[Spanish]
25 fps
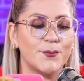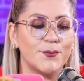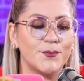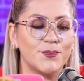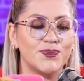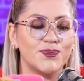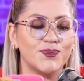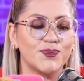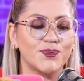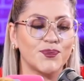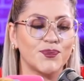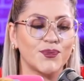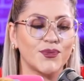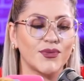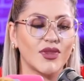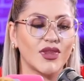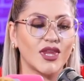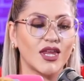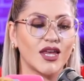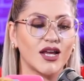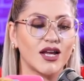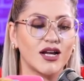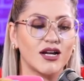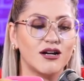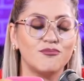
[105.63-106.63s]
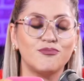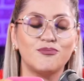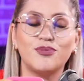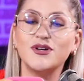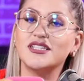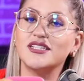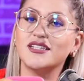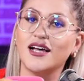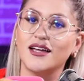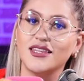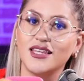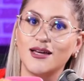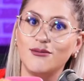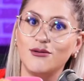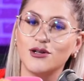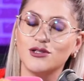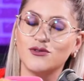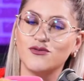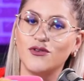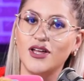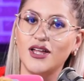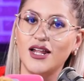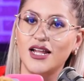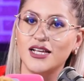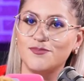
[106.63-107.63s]
mm, pues Katia
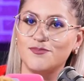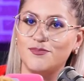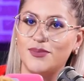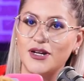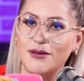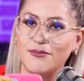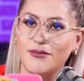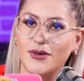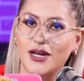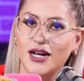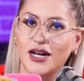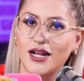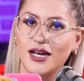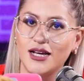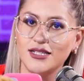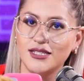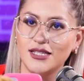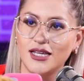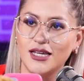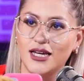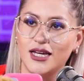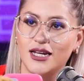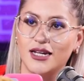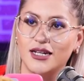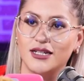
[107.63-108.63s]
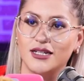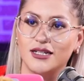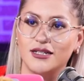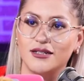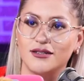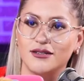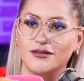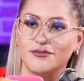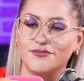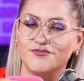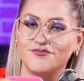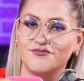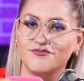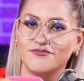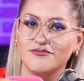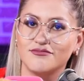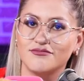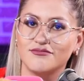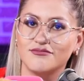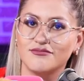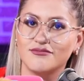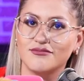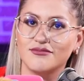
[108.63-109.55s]
Blox fue de las primeras en,